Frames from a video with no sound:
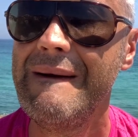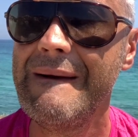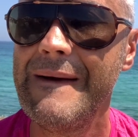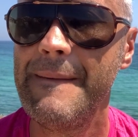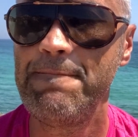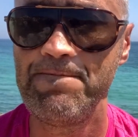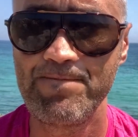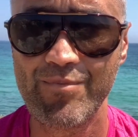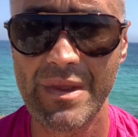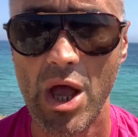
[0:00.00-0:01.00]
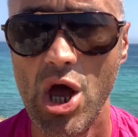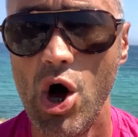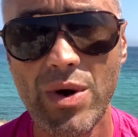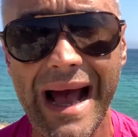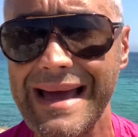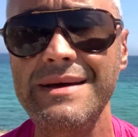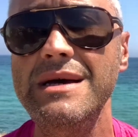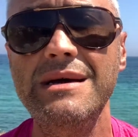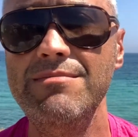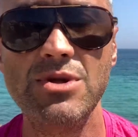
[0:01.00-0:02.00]
Um, ok,
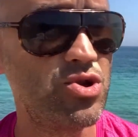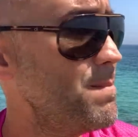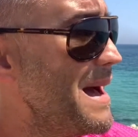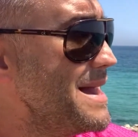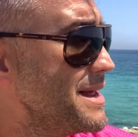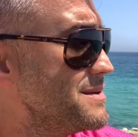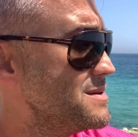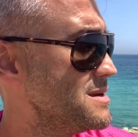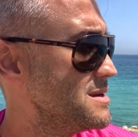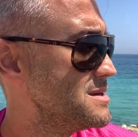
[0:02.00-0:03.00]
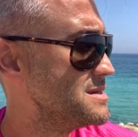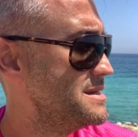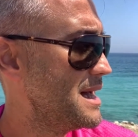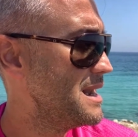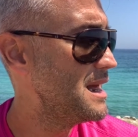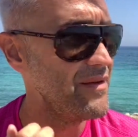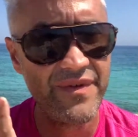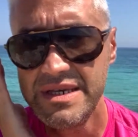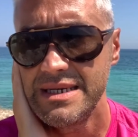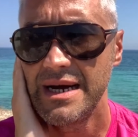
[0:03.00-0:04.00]
molto bene, dalla
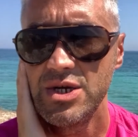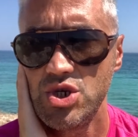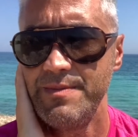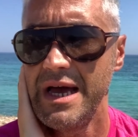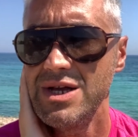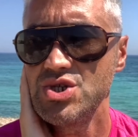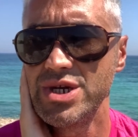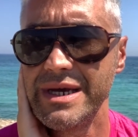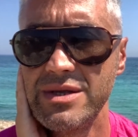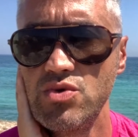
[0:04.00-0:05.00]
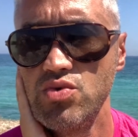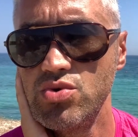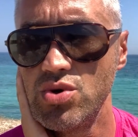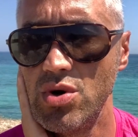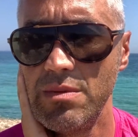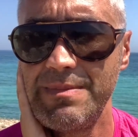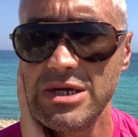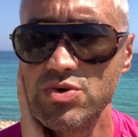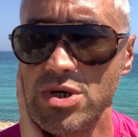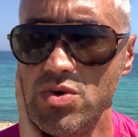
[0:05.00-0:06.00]
fisica che ci piace e tutto
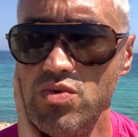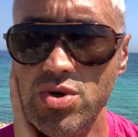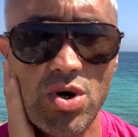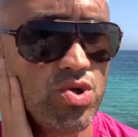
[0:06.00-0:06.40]
passo e chiudo